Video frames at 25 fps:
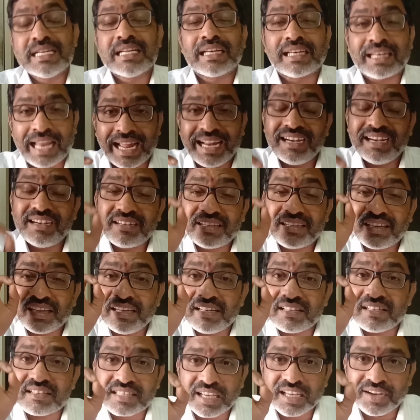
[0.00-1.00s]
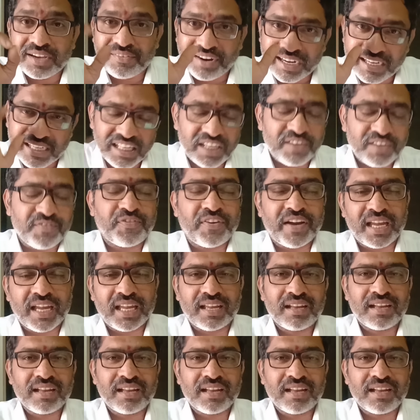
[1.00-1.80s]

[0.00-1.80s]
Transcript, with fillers: నైన్టీన్ సెవెంటీ ఫైవ్